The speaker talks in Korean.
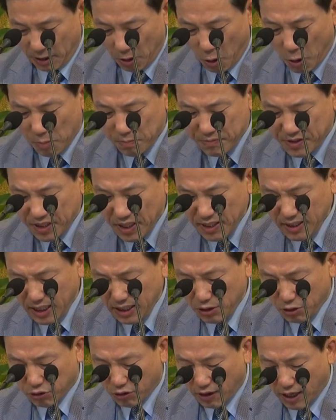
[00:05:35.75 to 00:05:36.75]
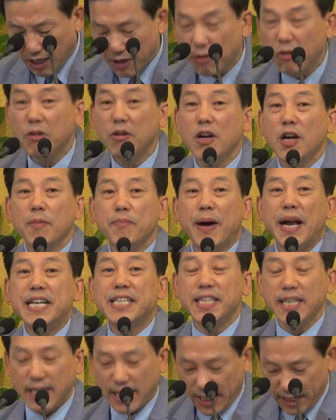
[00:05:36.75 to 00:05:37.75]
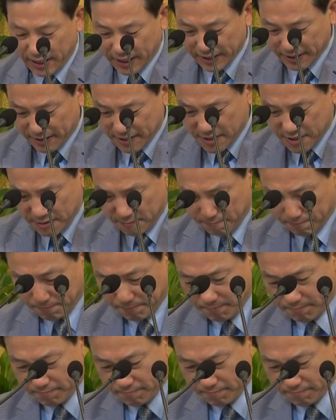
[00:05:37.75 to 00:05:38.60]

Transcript: 엄청난 국가로 발전하게 된 것은